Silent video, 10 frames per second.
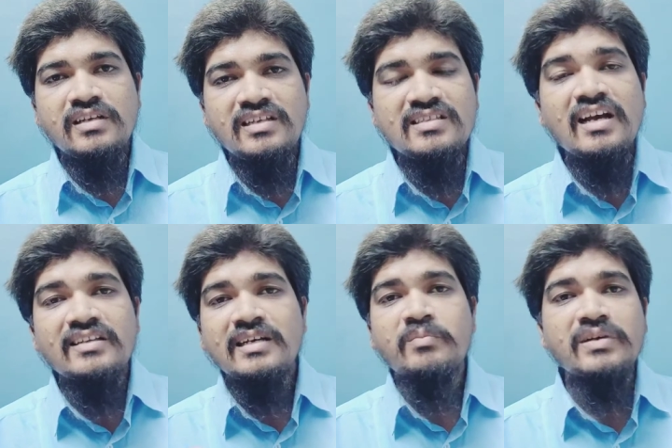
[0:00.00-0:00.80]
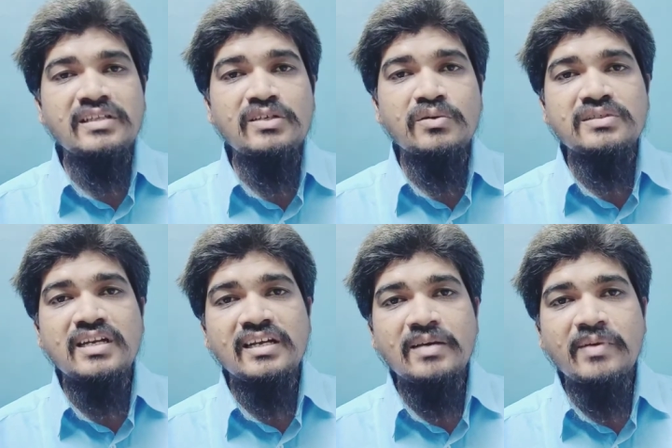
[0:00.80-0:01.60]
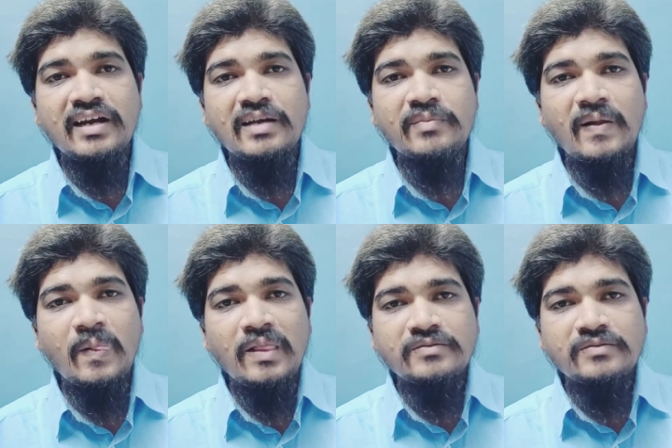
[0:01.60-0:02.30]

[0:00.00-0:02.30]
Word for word: इस संबंधी योजना के बारे में